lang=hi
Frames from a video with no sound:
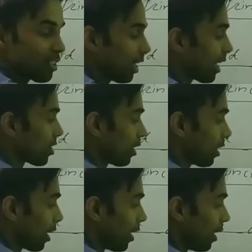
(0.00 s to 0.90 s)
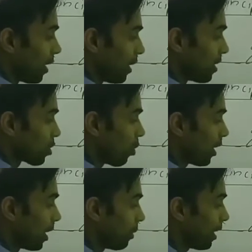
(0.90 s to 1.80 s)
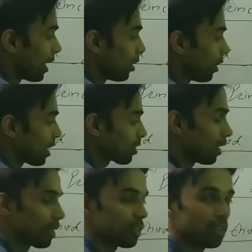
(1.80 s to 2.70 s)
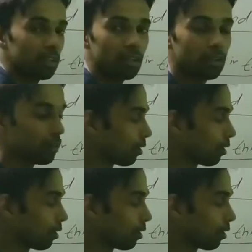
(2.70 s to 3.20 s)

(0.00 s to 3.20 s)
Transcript: डायरेक्शन लेके चलनी है इस क्वाड्रेंट में नेगेटिव डायरेक्शन लेके चलनी है